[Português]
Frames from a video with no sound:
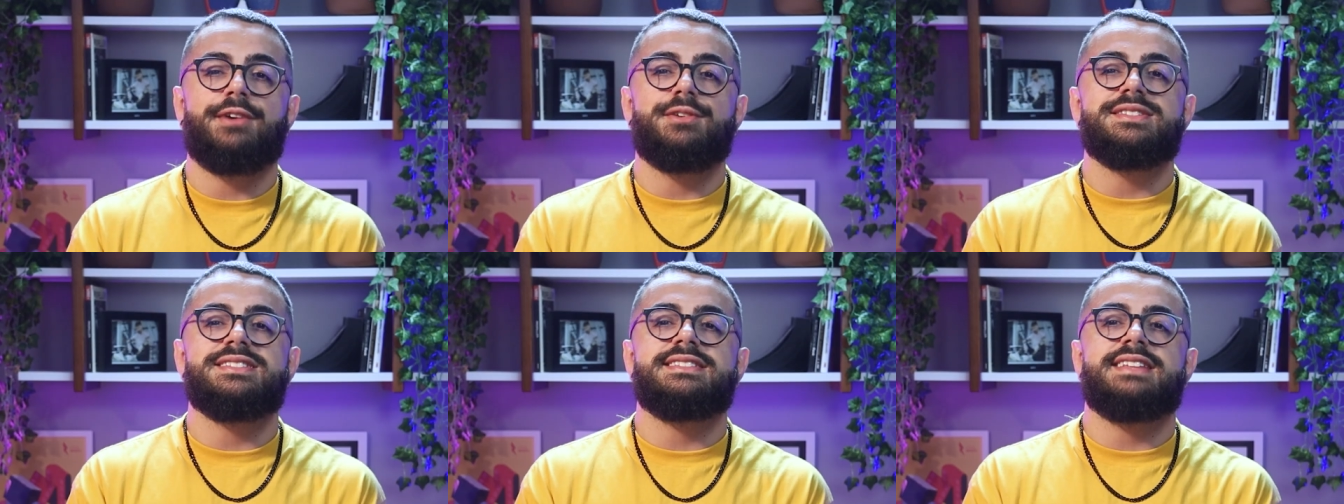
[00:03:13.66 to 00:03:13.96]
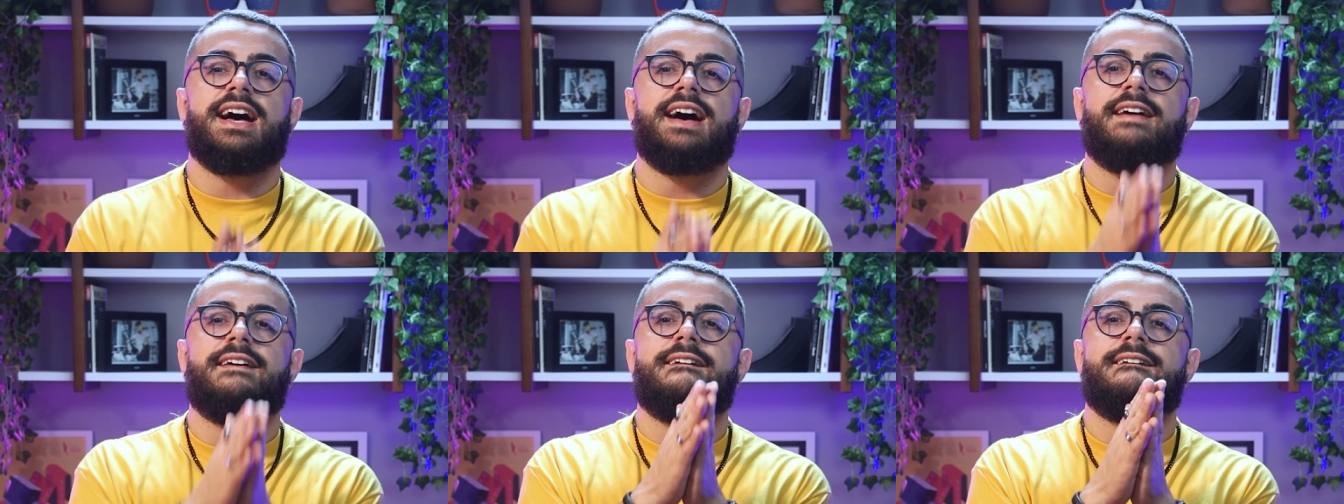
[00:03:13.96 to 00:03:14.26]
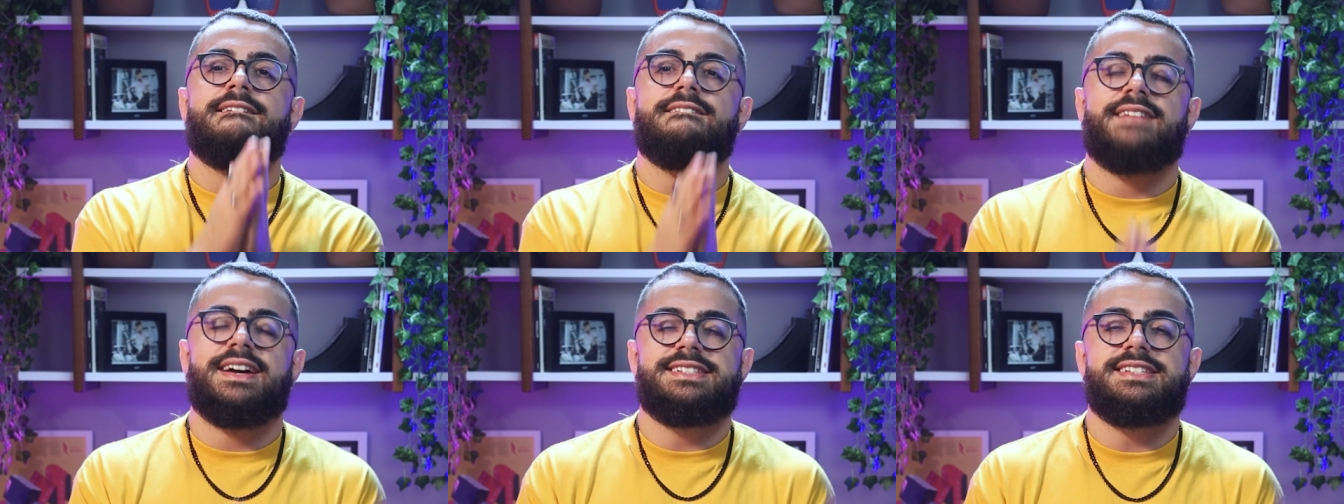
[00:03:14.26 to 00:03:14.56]
vai gostar,
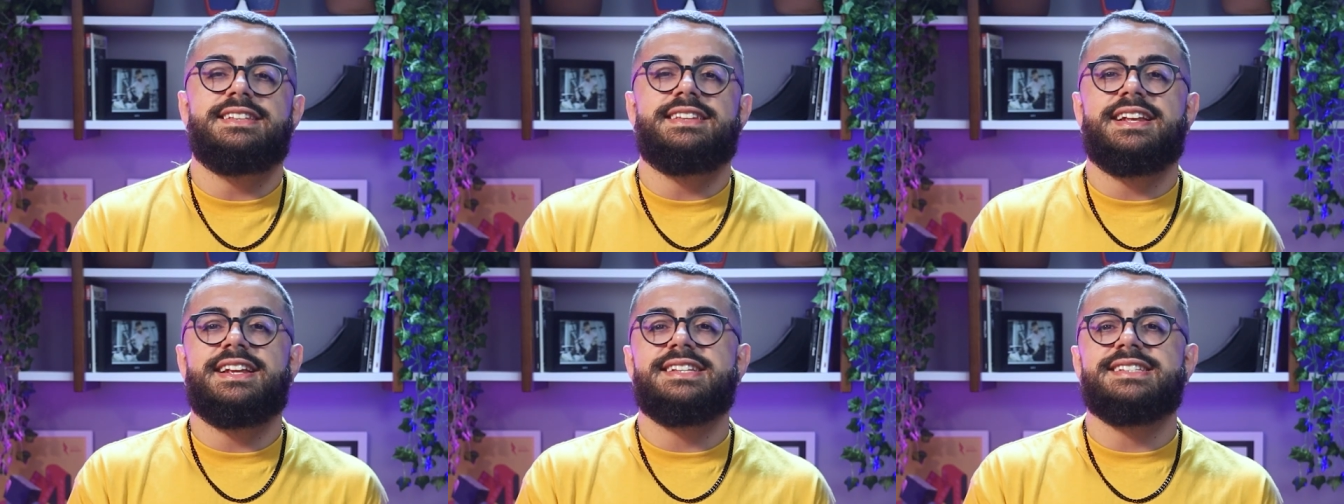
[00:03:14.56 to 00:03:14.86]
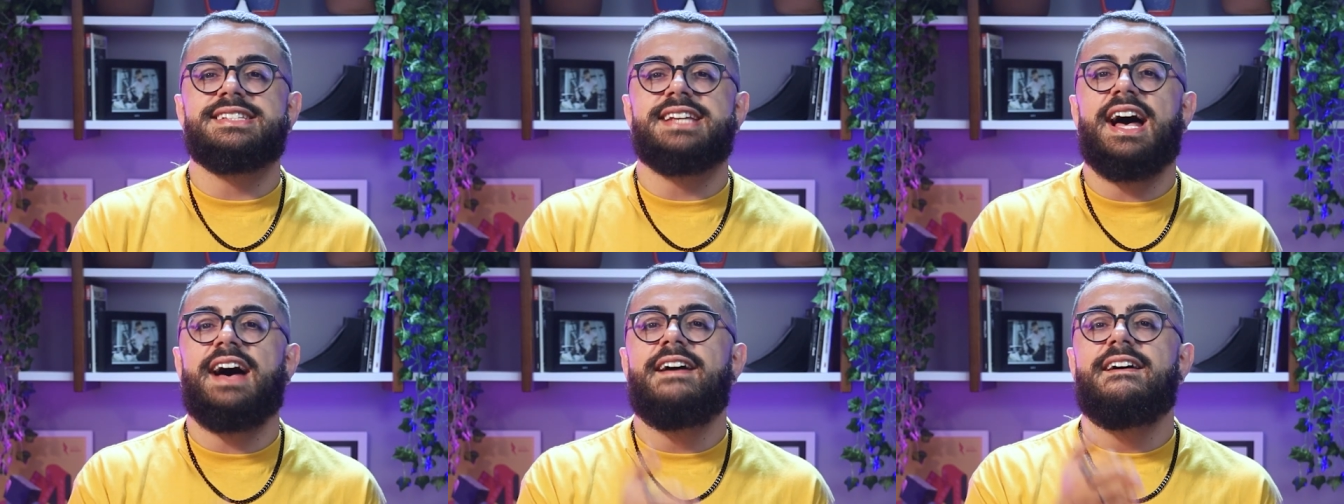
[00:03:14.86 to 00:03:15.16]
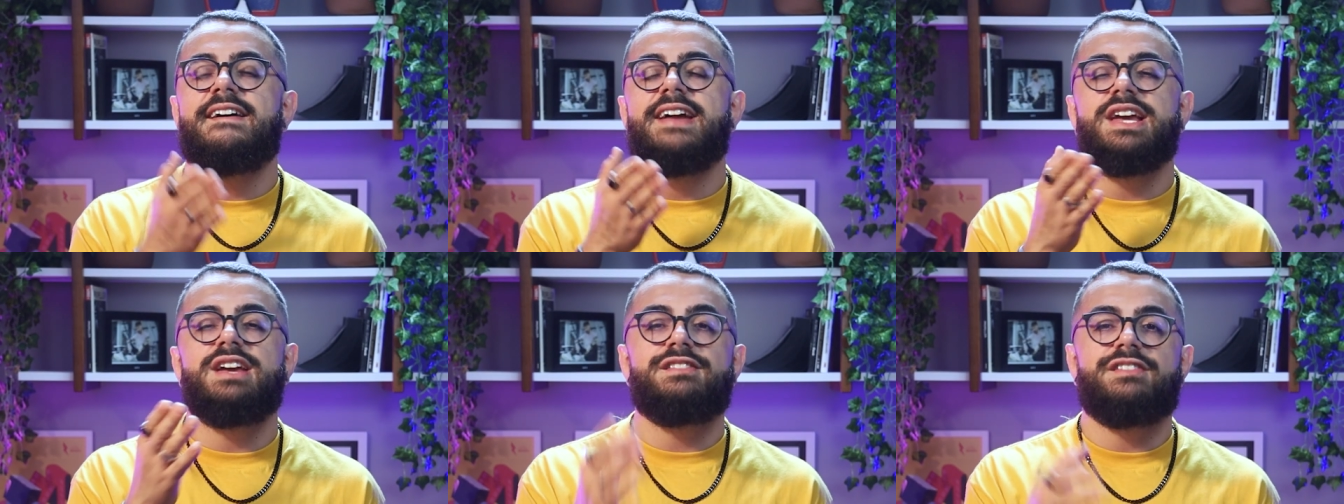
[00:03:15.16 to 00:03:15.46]
vai se interessar
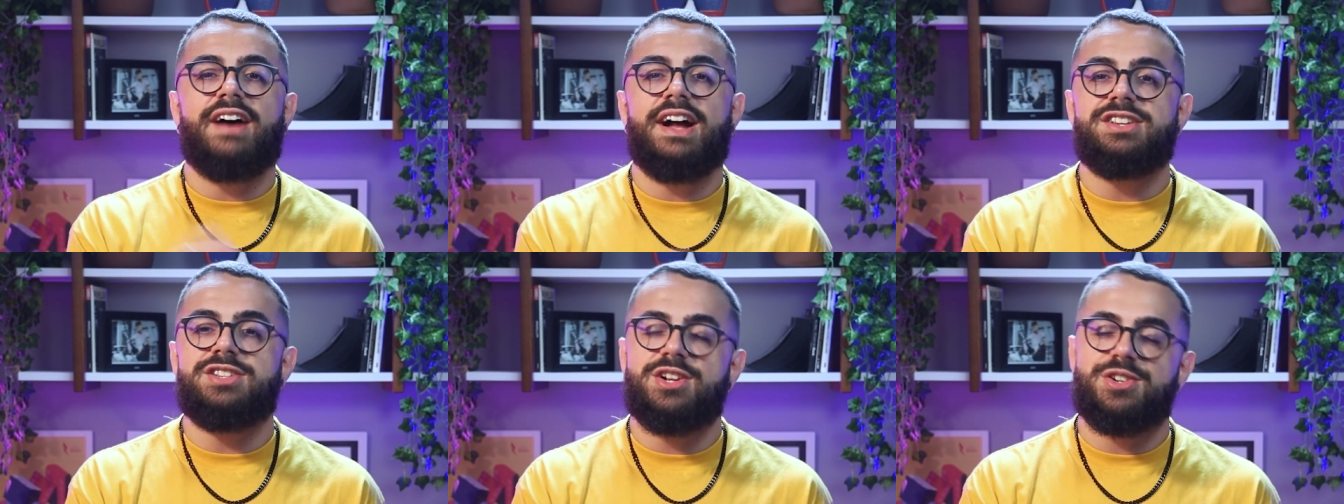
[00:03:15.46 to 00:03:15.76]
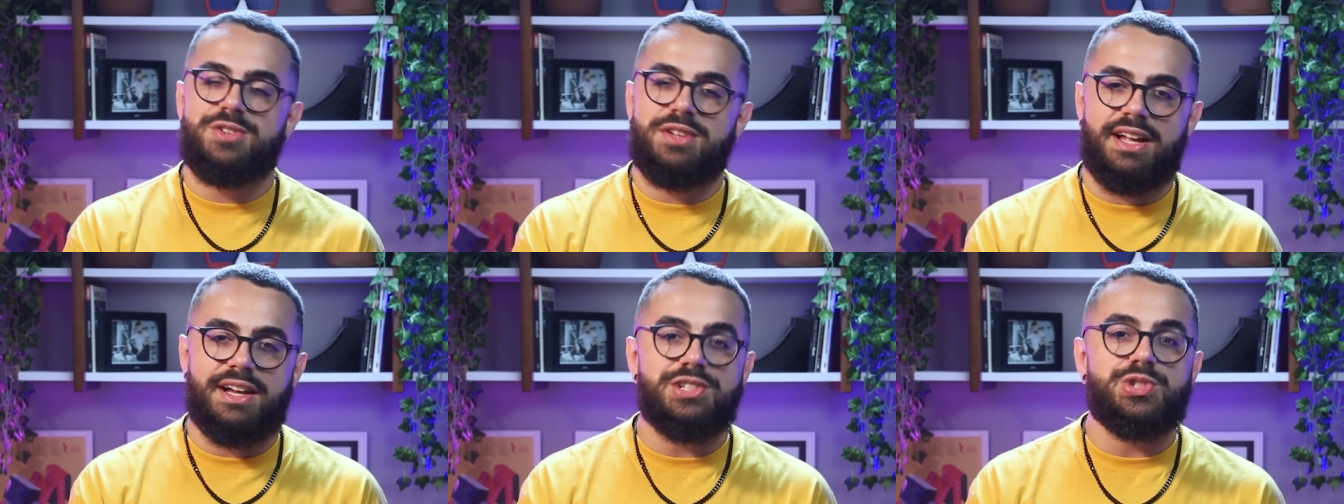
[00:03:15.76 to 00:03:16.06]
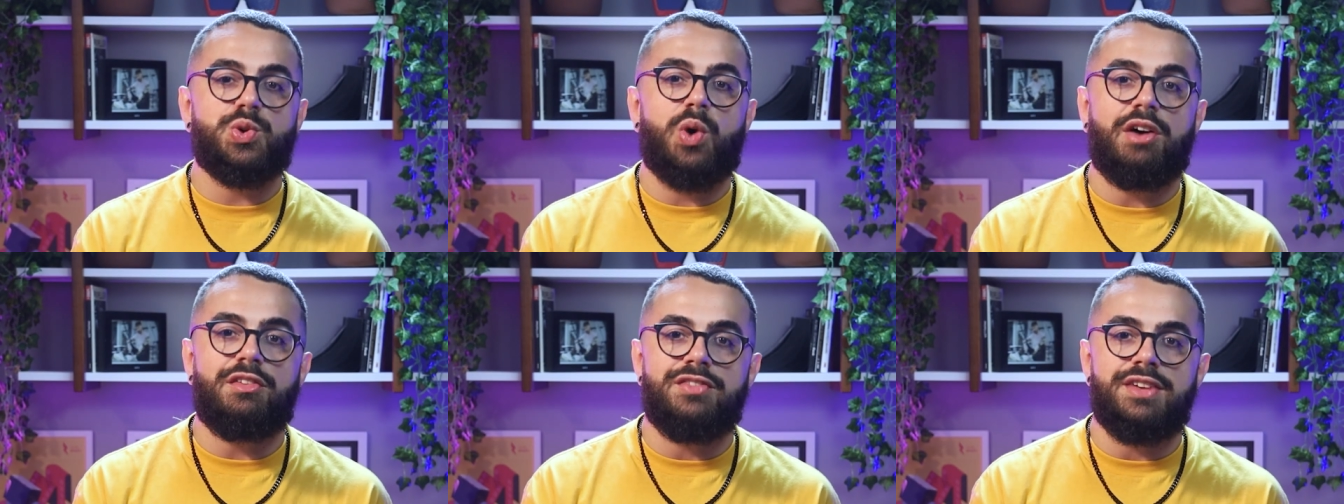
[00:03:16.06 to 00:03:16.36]
e vai te ajudar na
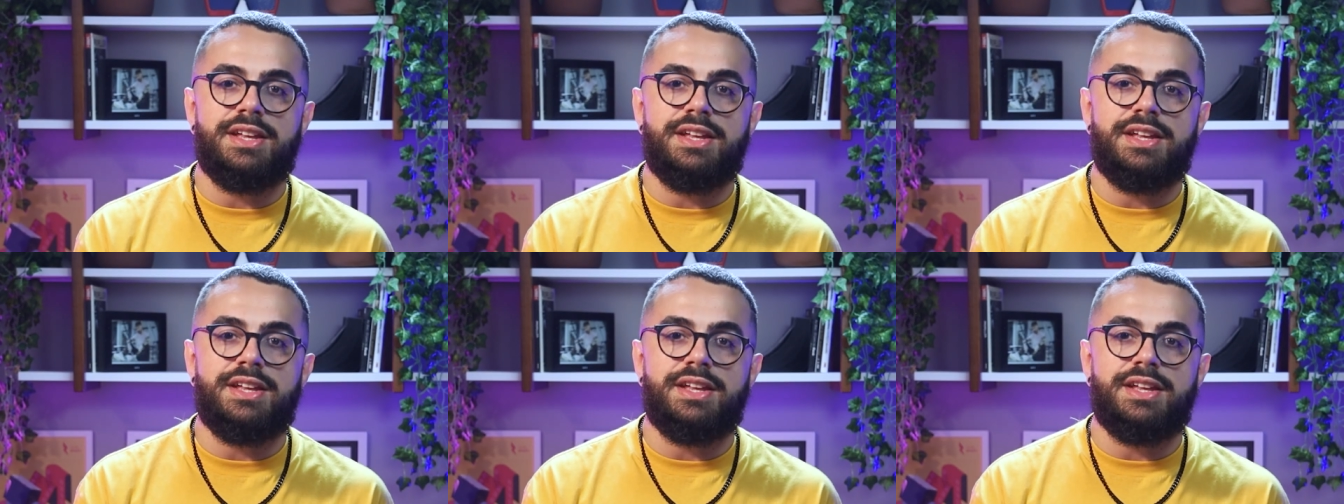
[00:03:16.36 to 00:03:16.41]
sua